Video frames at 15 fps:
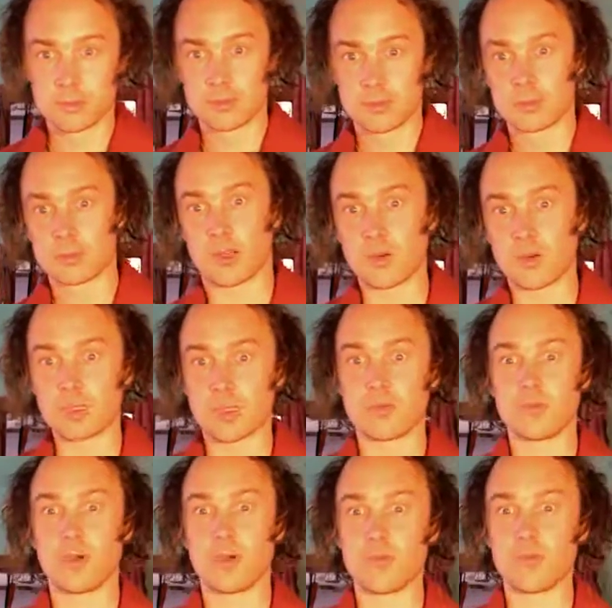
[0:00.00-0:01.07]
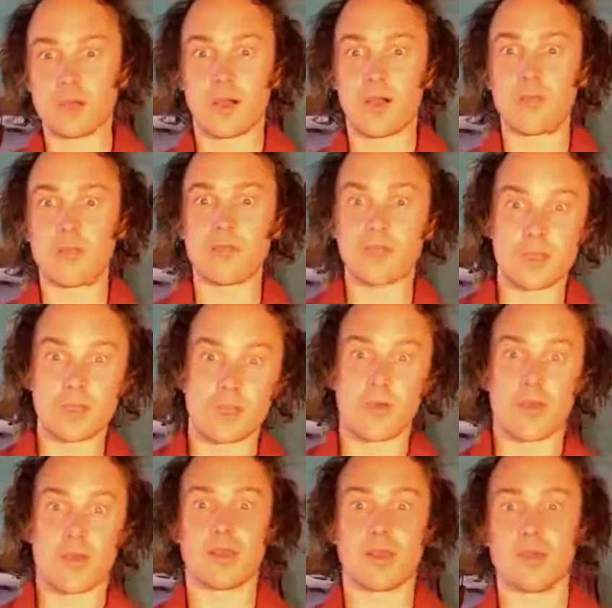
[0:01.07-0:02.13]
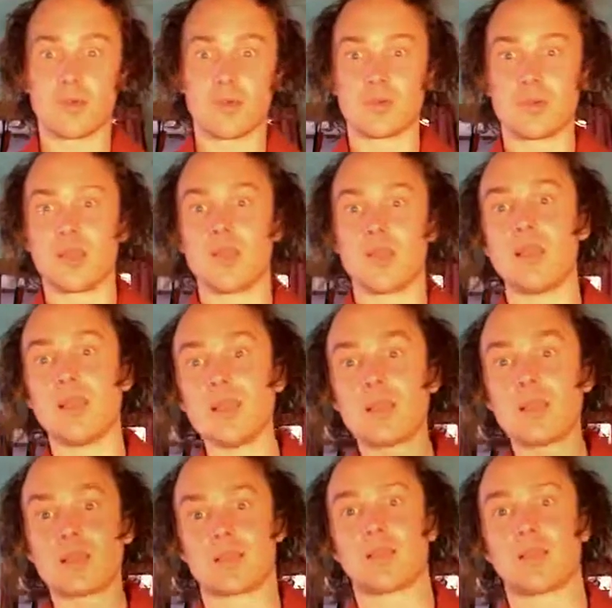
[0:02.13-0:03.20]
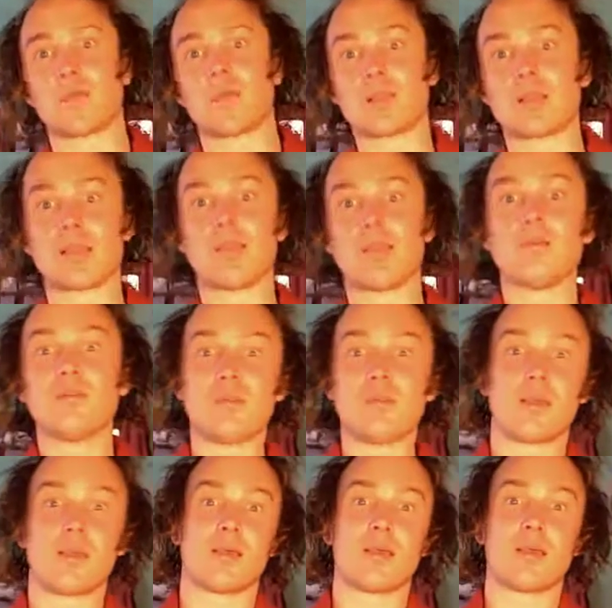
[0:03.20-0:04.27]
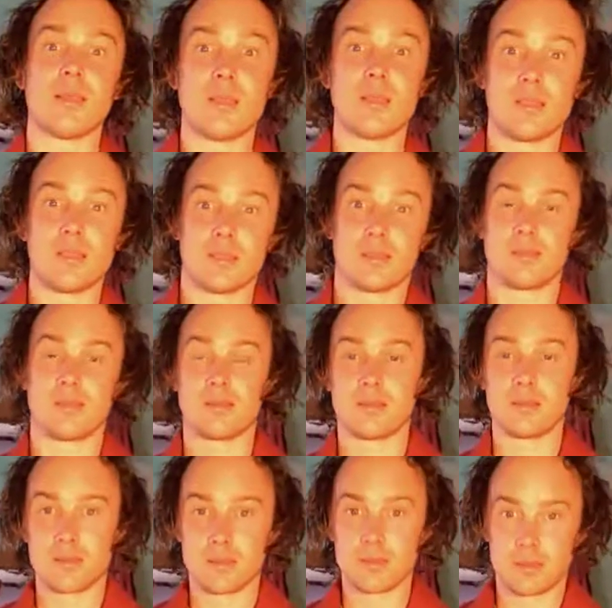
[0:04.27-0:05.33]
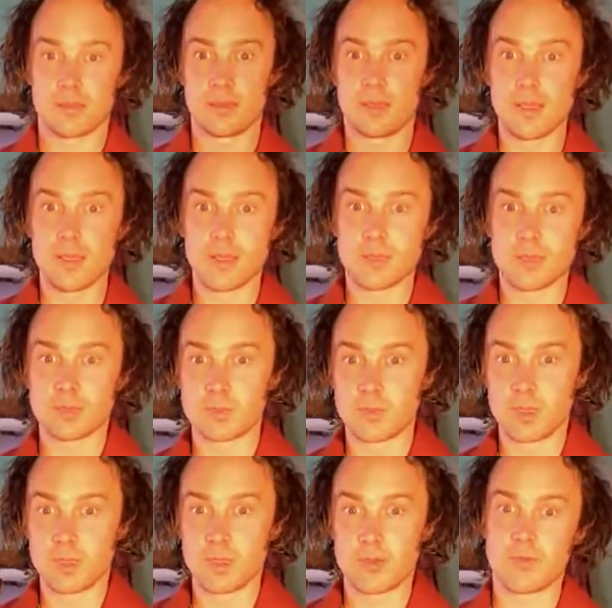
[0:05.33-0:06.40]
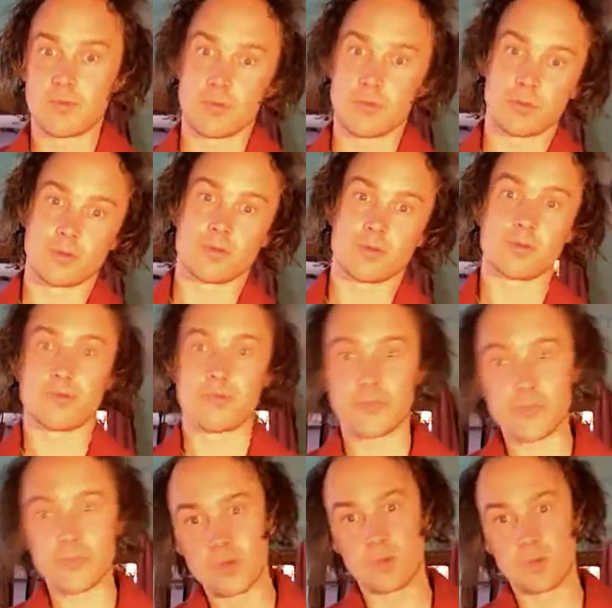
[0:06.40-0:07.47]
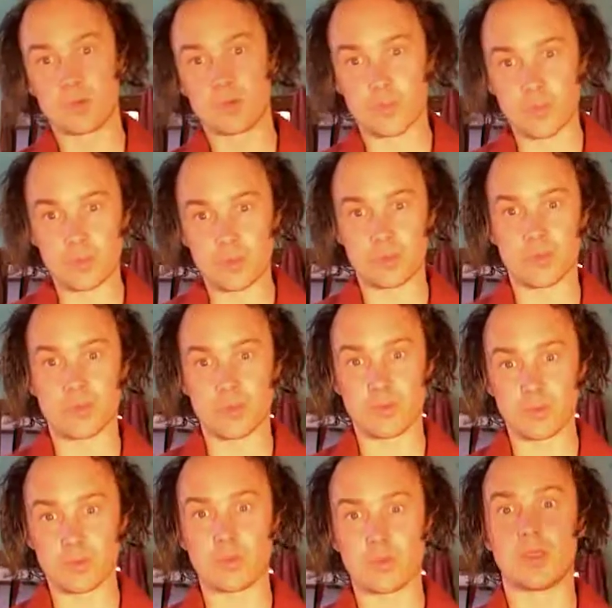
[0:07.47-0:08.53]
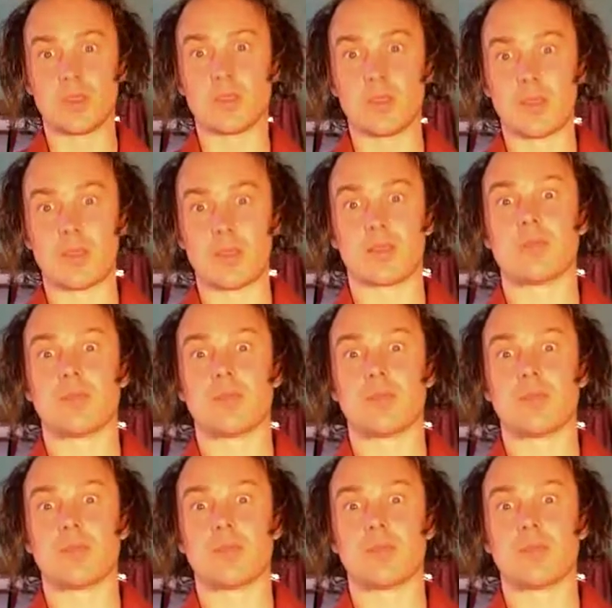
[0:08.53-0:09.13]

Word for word: Das taucht ja nur wieder auf in der Wahrnehmung. Die Idee, dass jemand drin wäre in, in dem Spiel von Gut und Böse, von Dualität,